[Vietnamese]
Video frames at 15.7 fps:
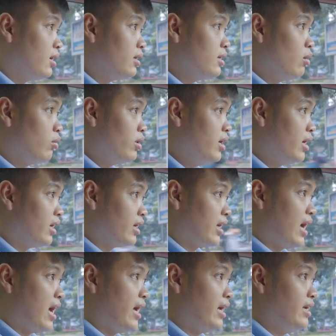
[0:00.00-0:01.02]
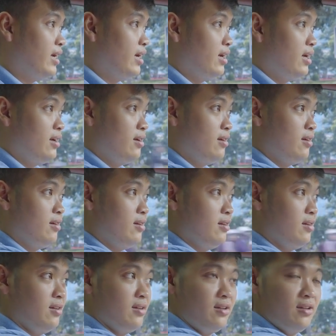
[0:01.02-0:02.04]
điều khiển cái uh,
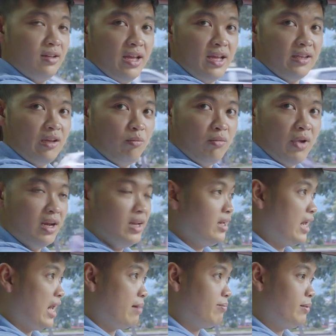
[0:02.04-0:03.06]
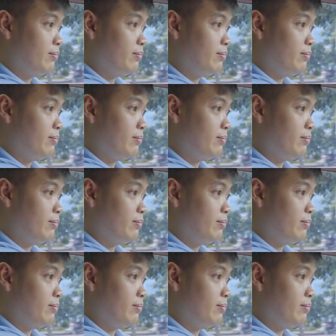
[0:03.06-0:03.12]
hệ thống màn hình head